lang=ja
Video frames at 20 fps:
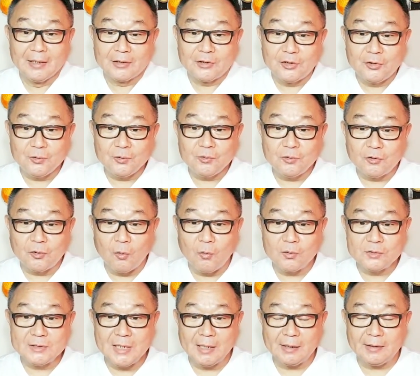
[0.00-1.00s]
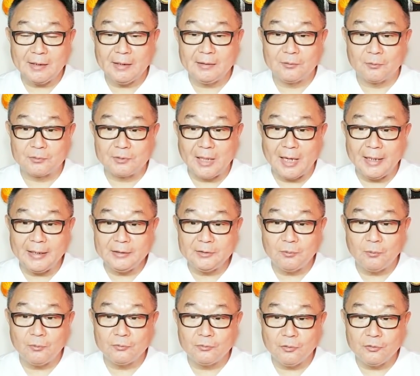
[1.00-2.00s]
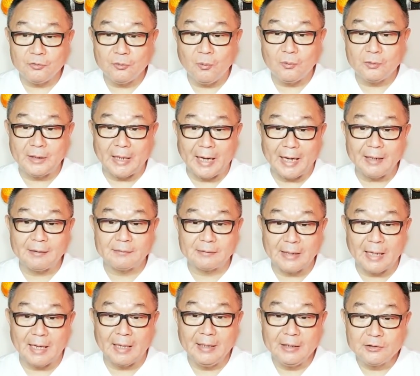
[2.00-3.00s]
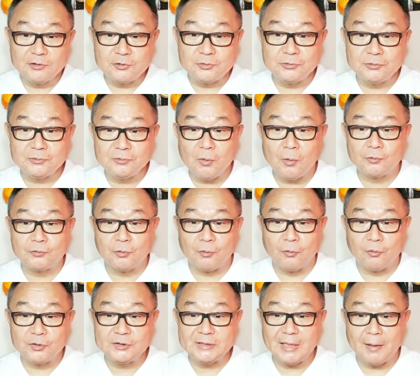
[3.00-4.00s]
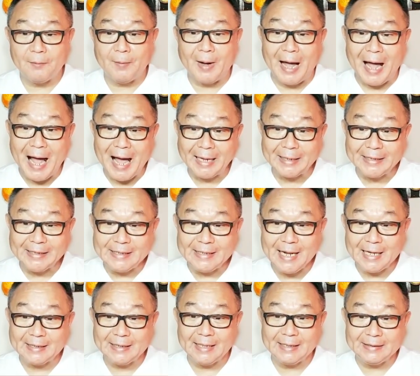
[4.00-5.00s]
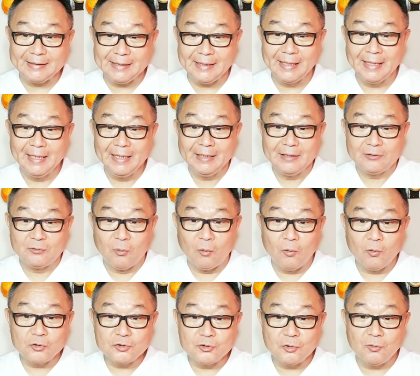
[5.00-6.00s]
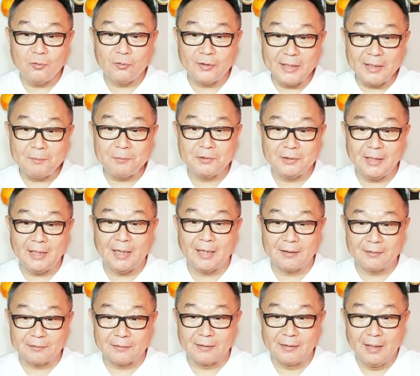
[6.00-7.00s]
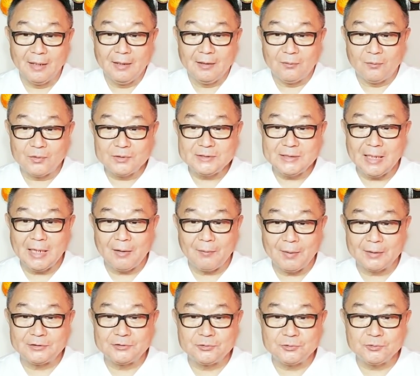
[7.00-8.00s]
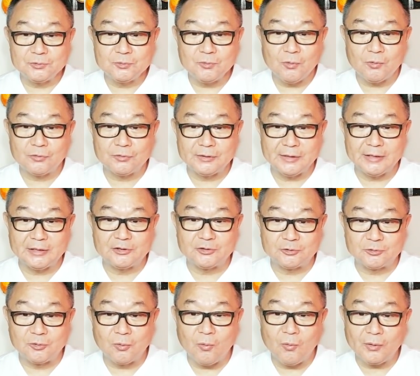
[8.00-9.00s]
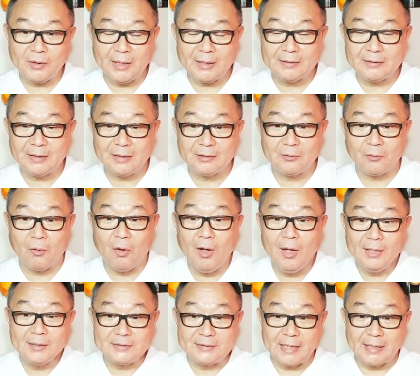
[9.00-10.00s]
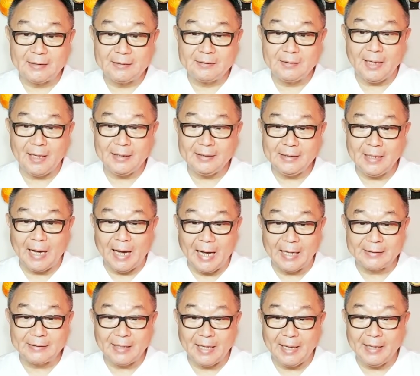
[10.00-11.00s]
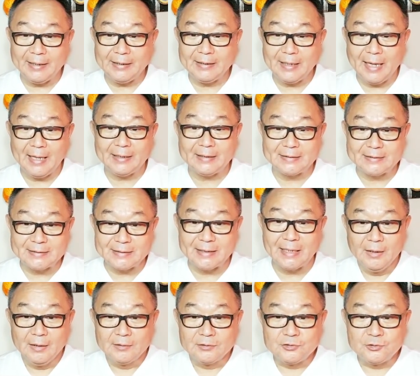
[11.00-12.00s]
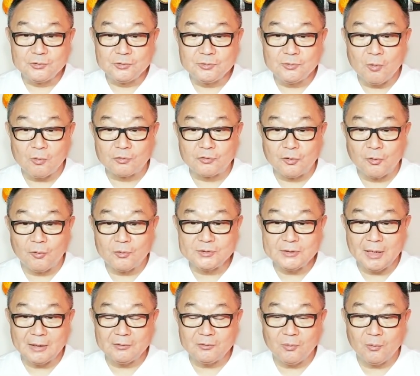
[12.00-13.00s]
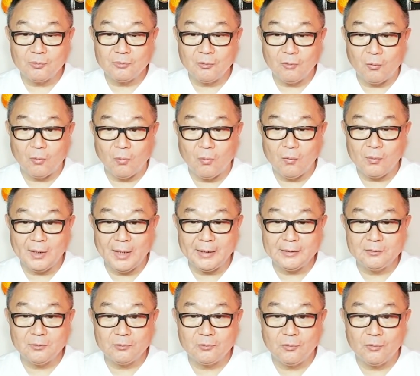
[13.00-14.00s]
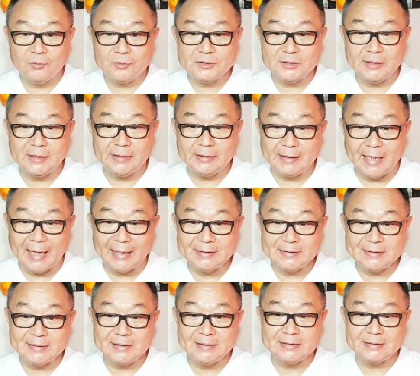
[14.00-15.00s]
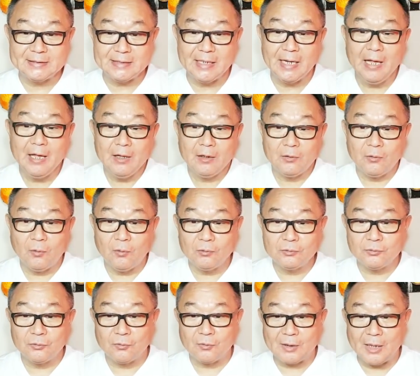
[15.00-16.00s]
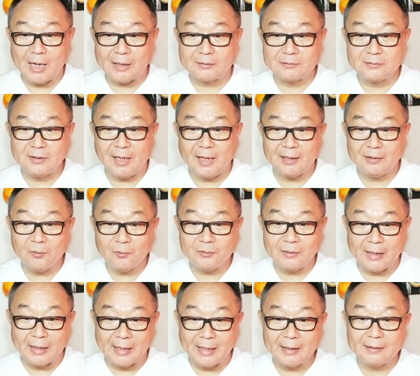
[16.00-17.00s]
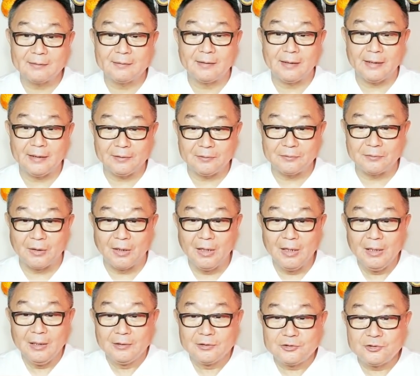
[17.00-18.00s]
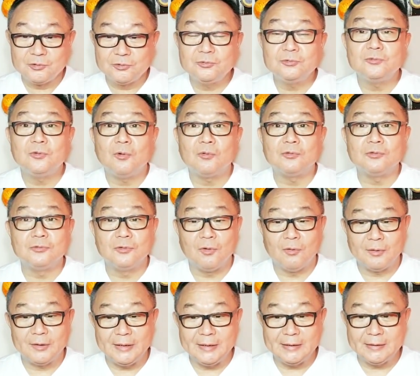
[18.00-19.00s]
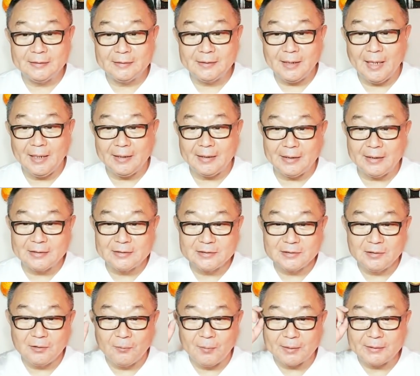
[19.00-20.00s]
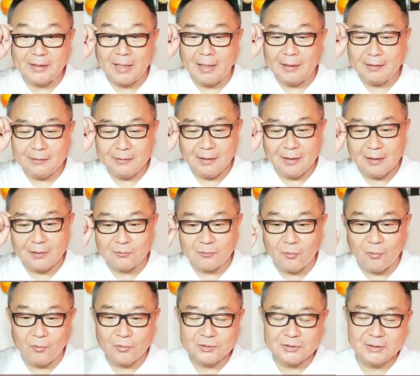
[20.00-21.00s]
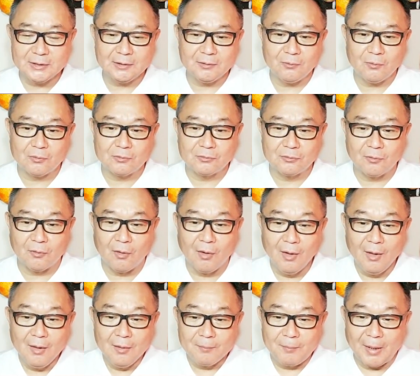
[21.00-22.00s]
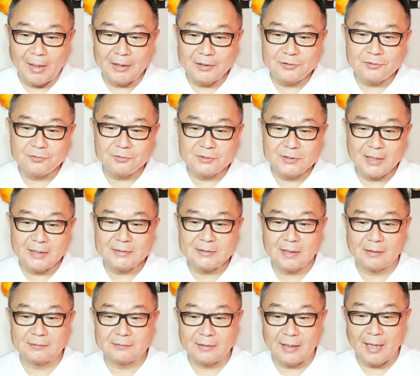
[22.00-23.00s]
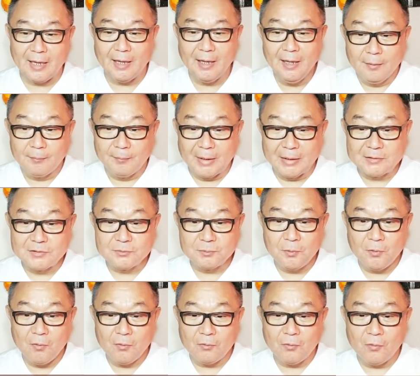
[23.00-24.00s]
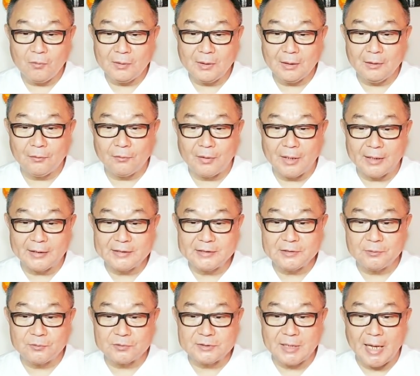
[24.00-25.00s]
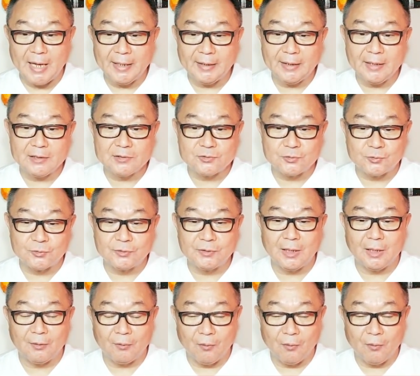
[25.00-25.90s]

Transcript: 旧共産圏の台頭のようであるが中国とロシアは明らかに同床異夢にあるロシアは中国に主導権など絶対に与えないし中国共産党の崩壊と同時に南進し領土の拡大を狙っている中国の一帯一路は単なる後進国の買収政策で滅亡国家の歴史を再現するだ